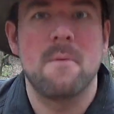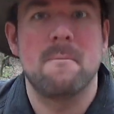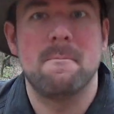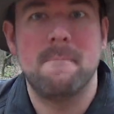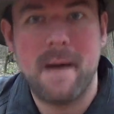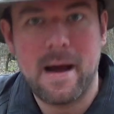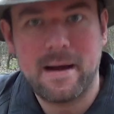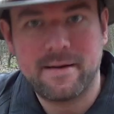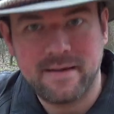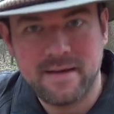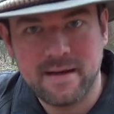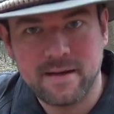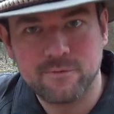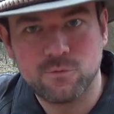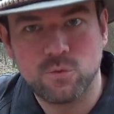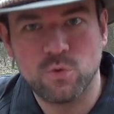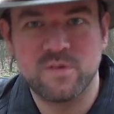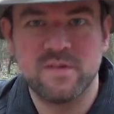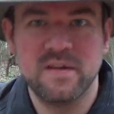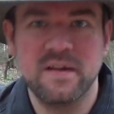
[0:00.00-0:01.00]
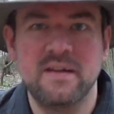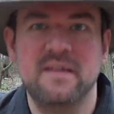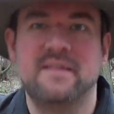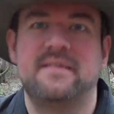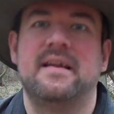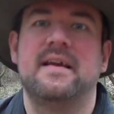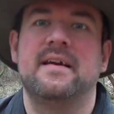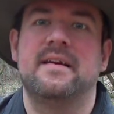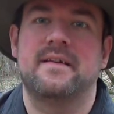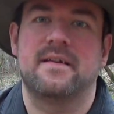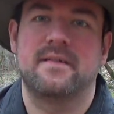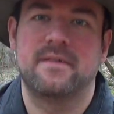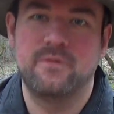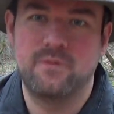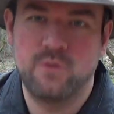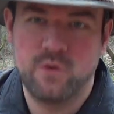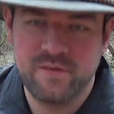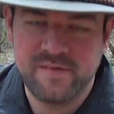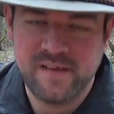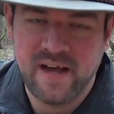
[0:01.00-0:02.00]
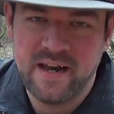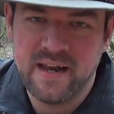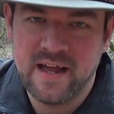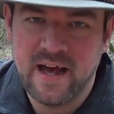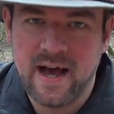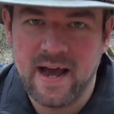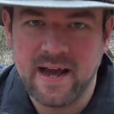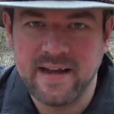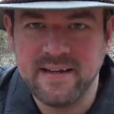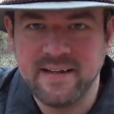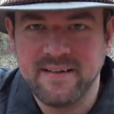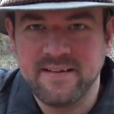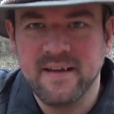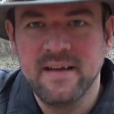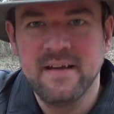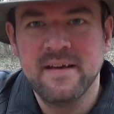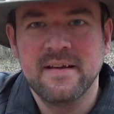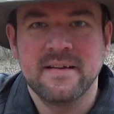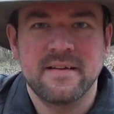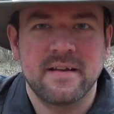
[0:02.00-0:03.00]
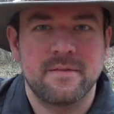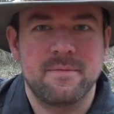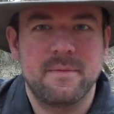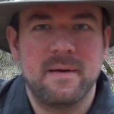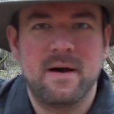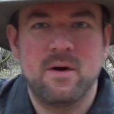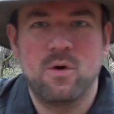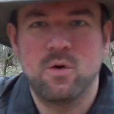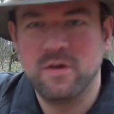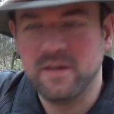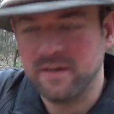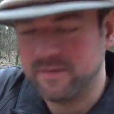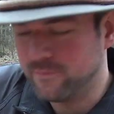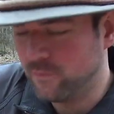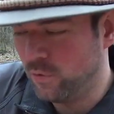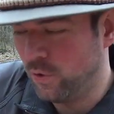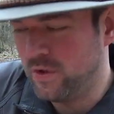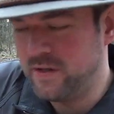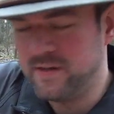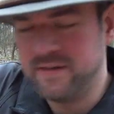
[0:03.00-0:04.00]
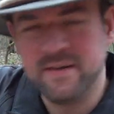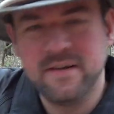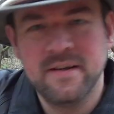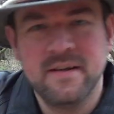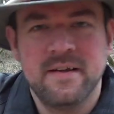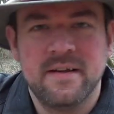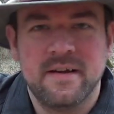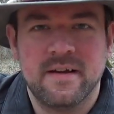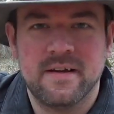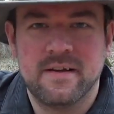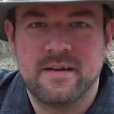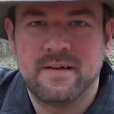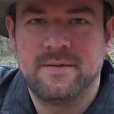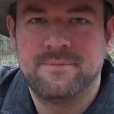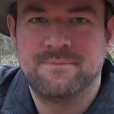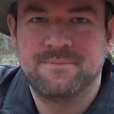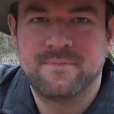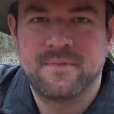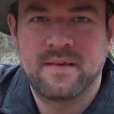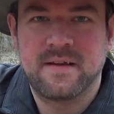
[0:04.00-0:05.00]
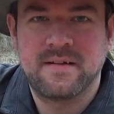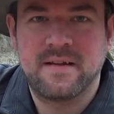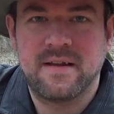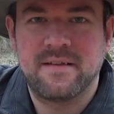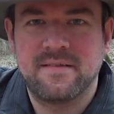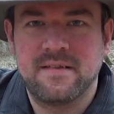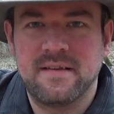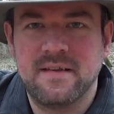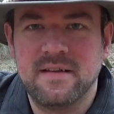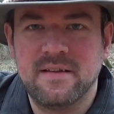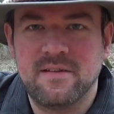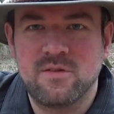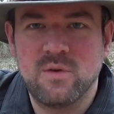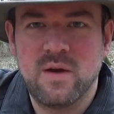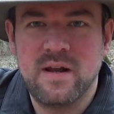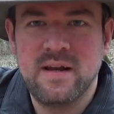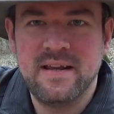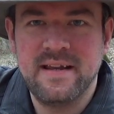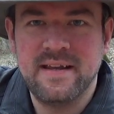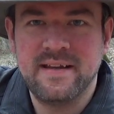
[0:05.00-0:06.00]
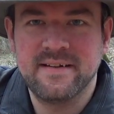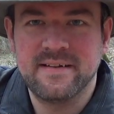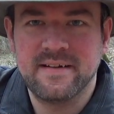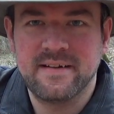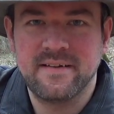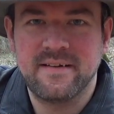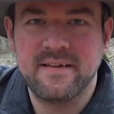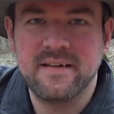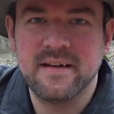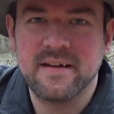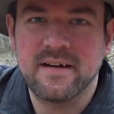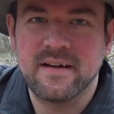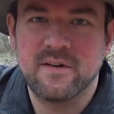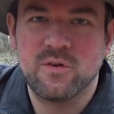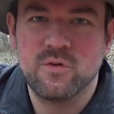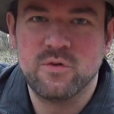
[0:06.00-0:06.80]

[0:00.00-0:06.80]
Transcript: Macht irgendwo Sinn. Ich denke, da sind wir uns alle einig, dass wir auch nicht wollen, ähm, dass die zu erlegenden Tiere